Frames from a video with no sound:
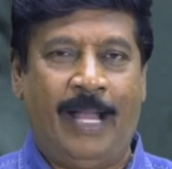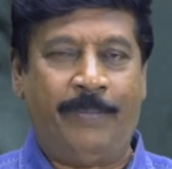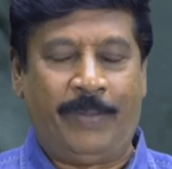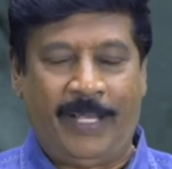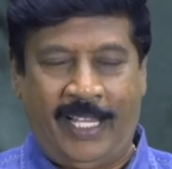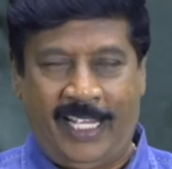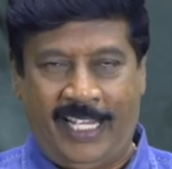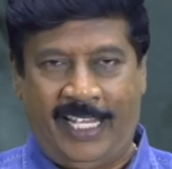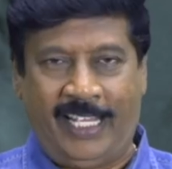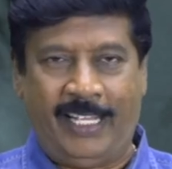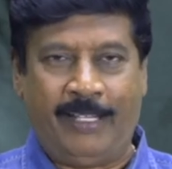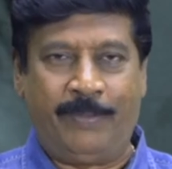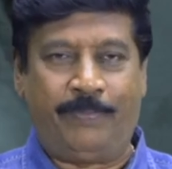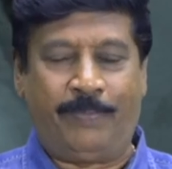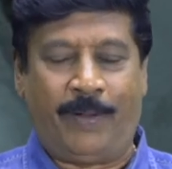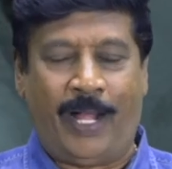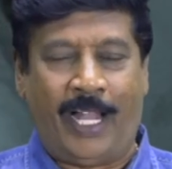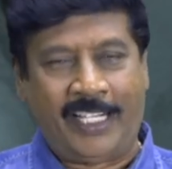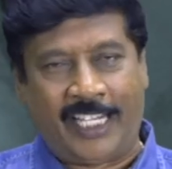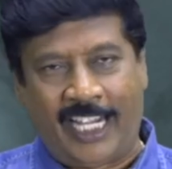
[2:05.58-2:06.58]
அப்போ
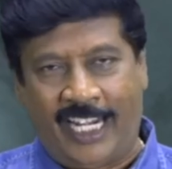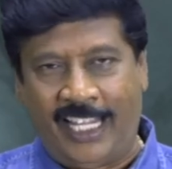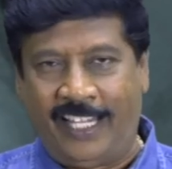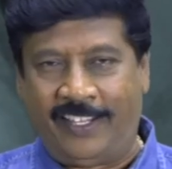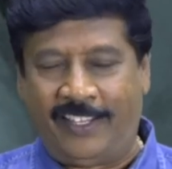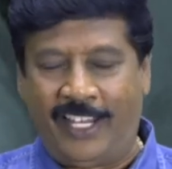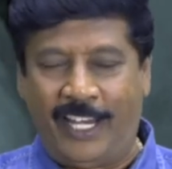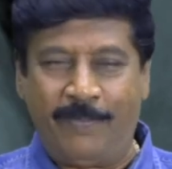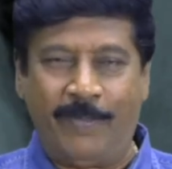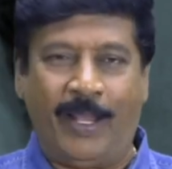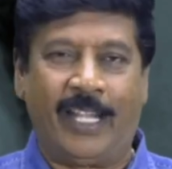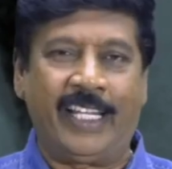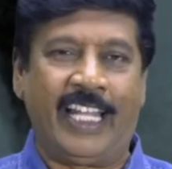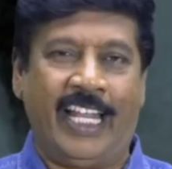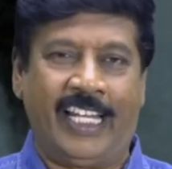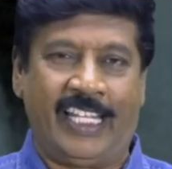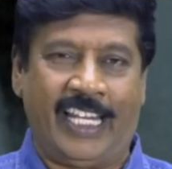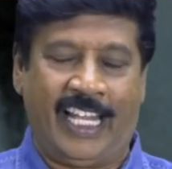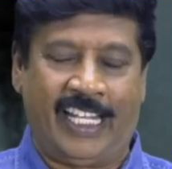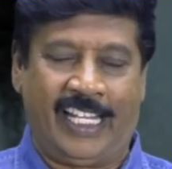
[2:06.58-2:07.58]
பாட்டு எழுத தெரியுமான்னு
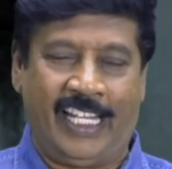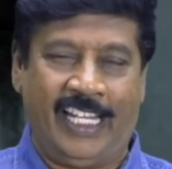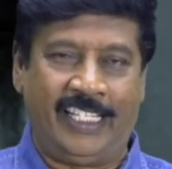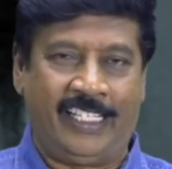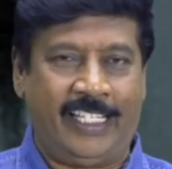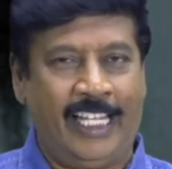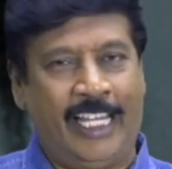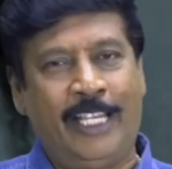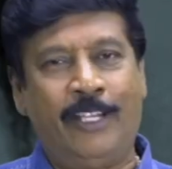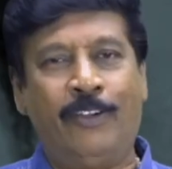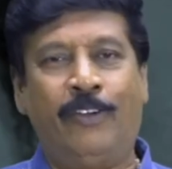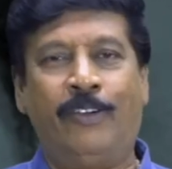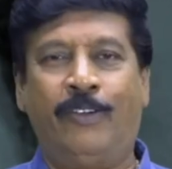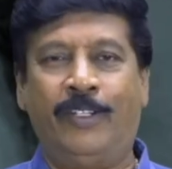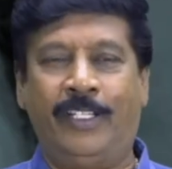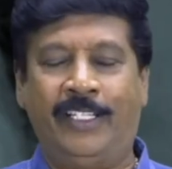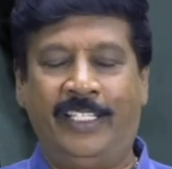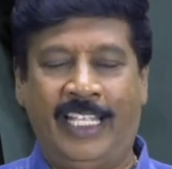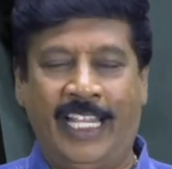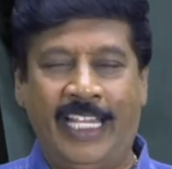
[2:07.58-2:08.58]
கேட்குறாங்க தெரியும்
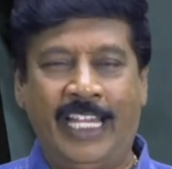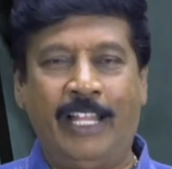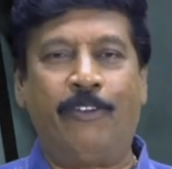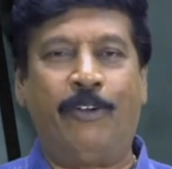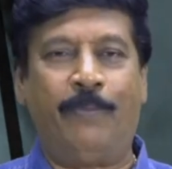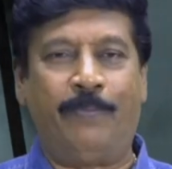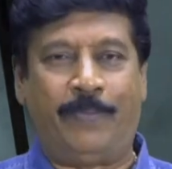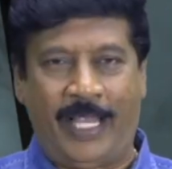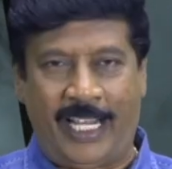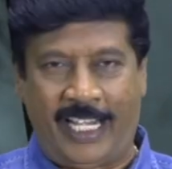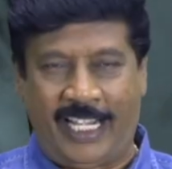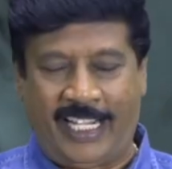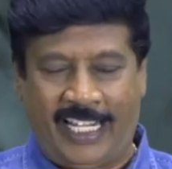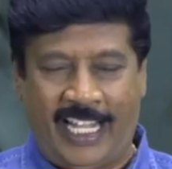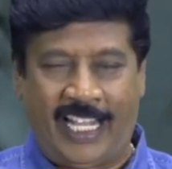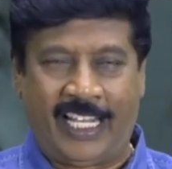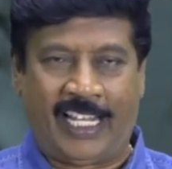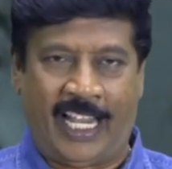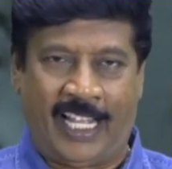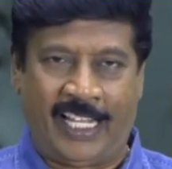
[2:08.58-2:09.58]
என்ன உன் பேருன்னு
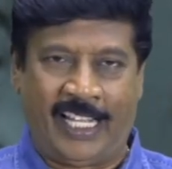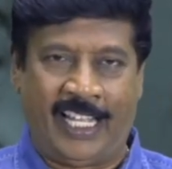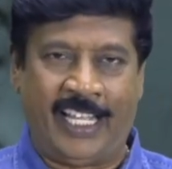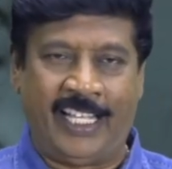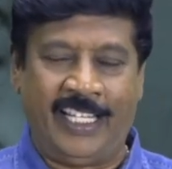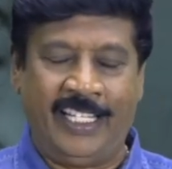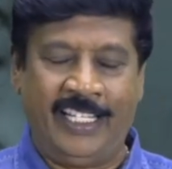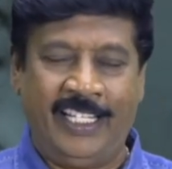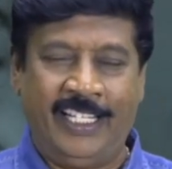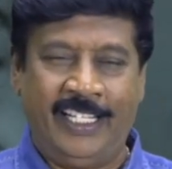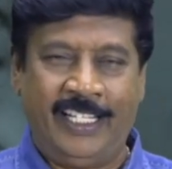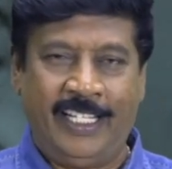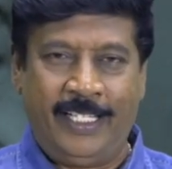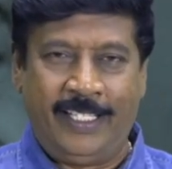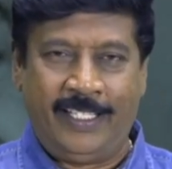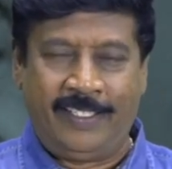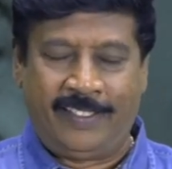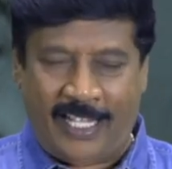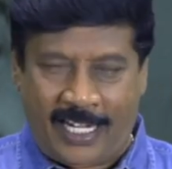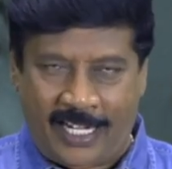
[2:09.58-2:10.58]
கேட்குறாங்க
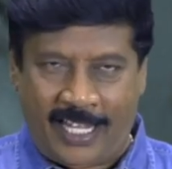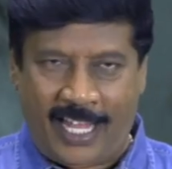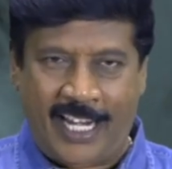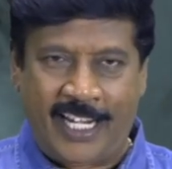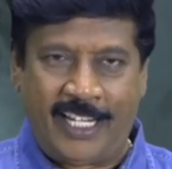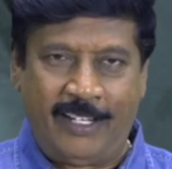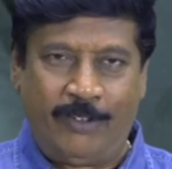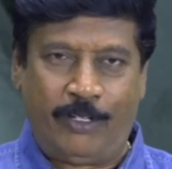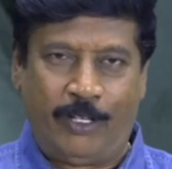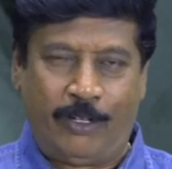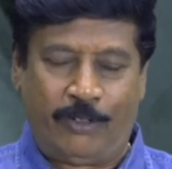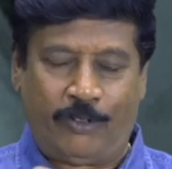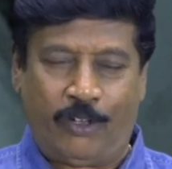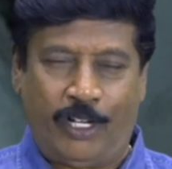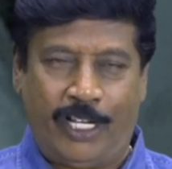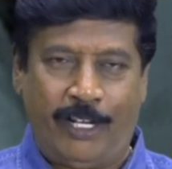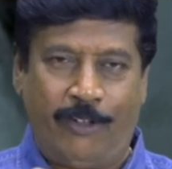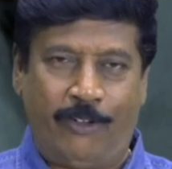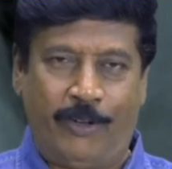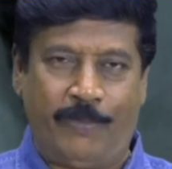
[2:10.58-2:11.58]
சடார்னு அவர்
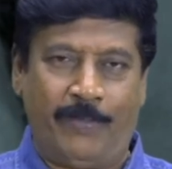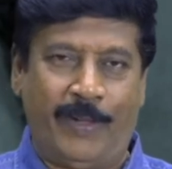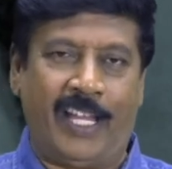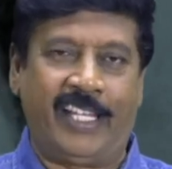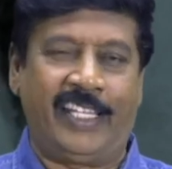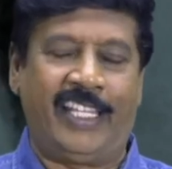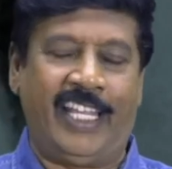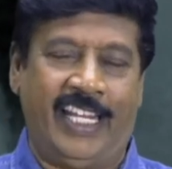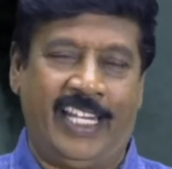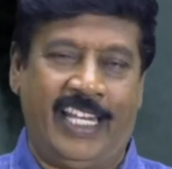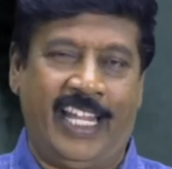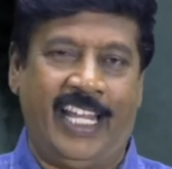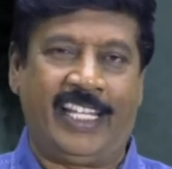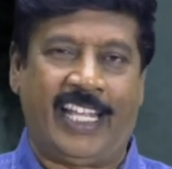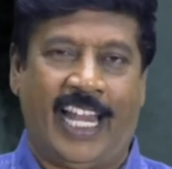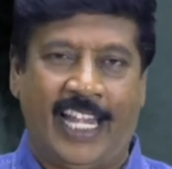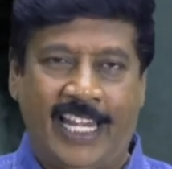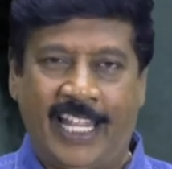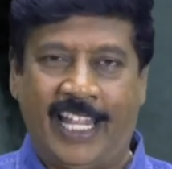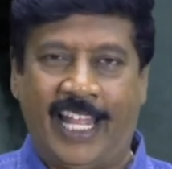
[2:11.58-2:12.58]
சொன்ன ஒரு வார்த்தை என்ன
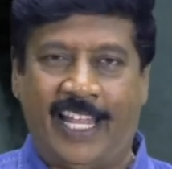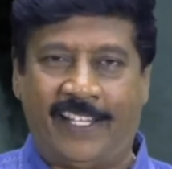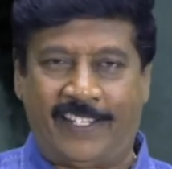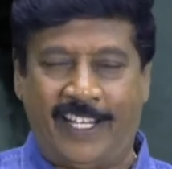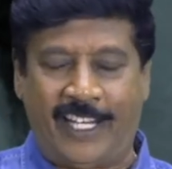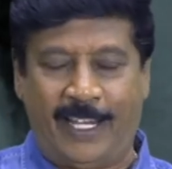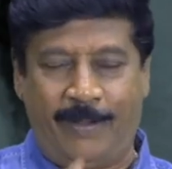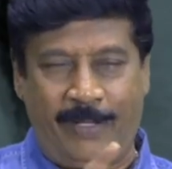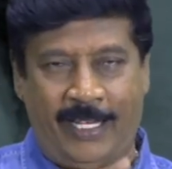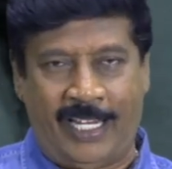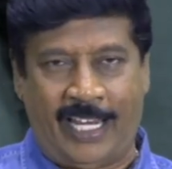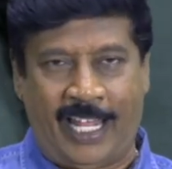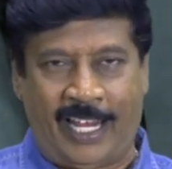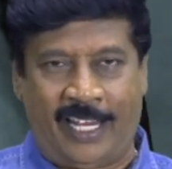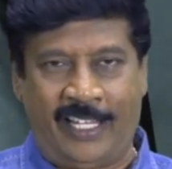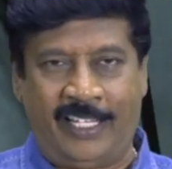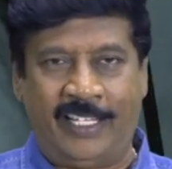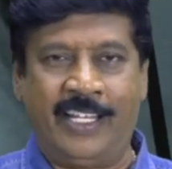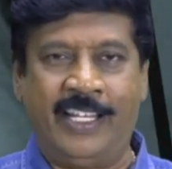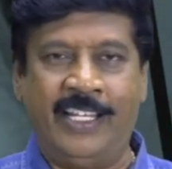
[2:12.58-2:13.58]
கண்ணதாசன்
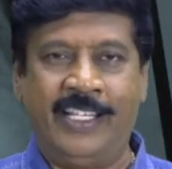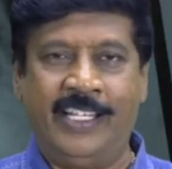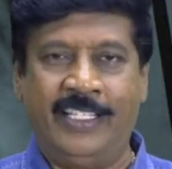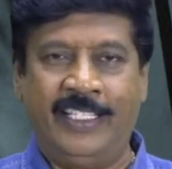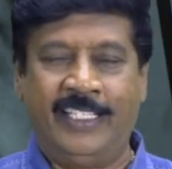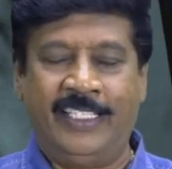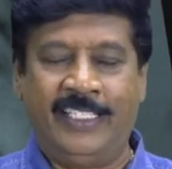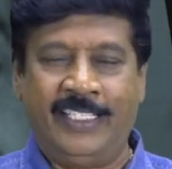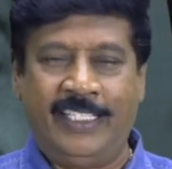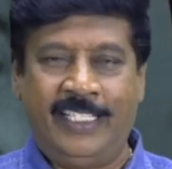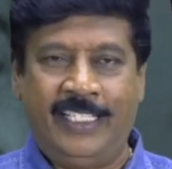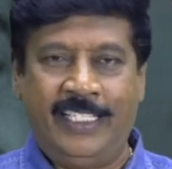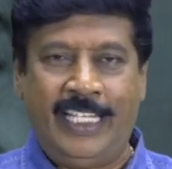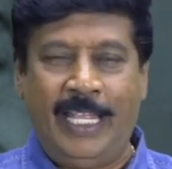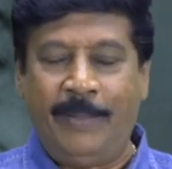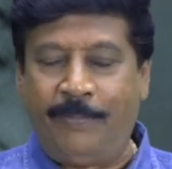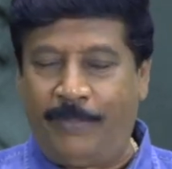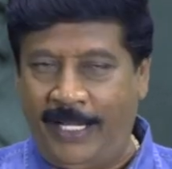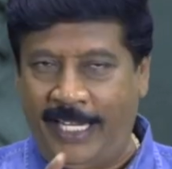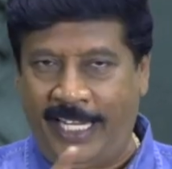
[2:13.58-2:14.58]
அப்படின்னாராம்
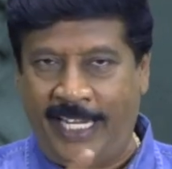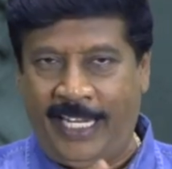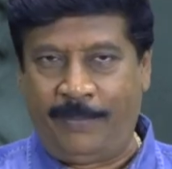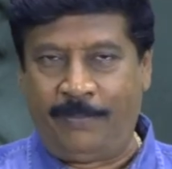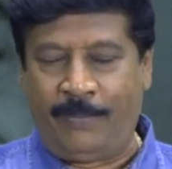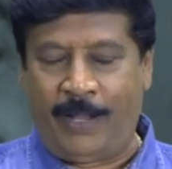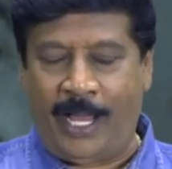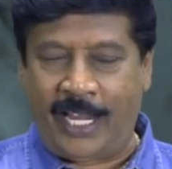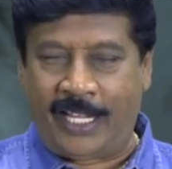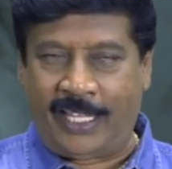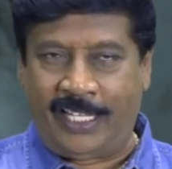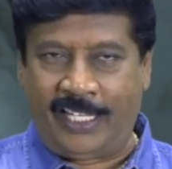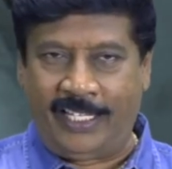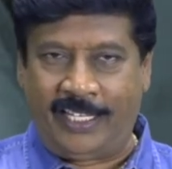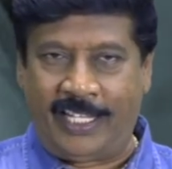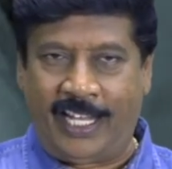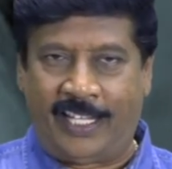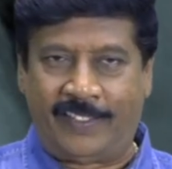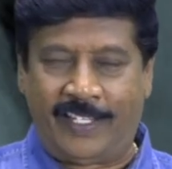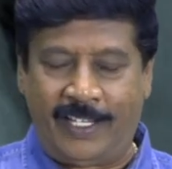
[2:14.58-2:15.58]
எப்படி
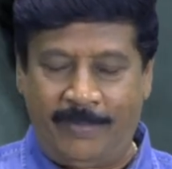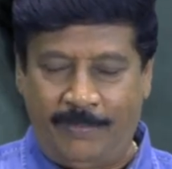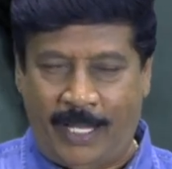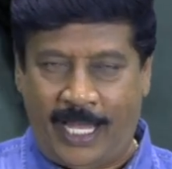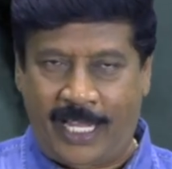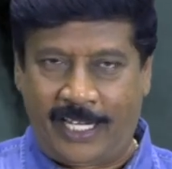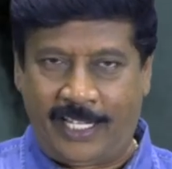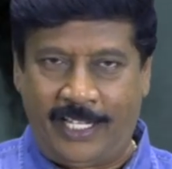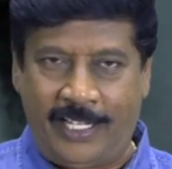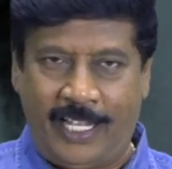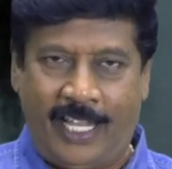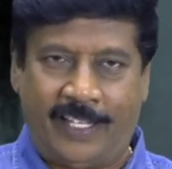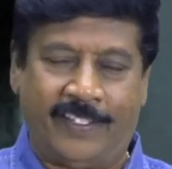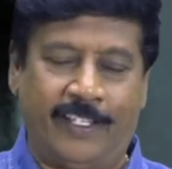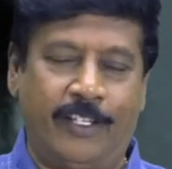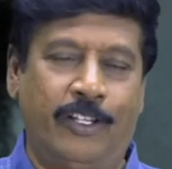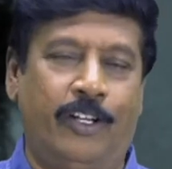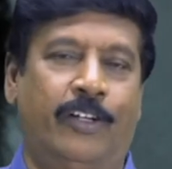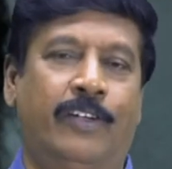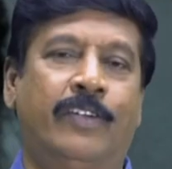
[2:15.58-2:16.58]
பாரதிக்கு தாசன்
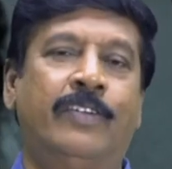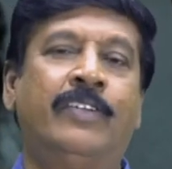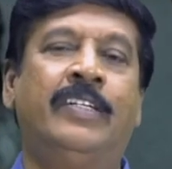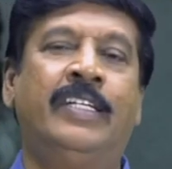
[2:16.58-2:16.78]
பாரதிதாசனோ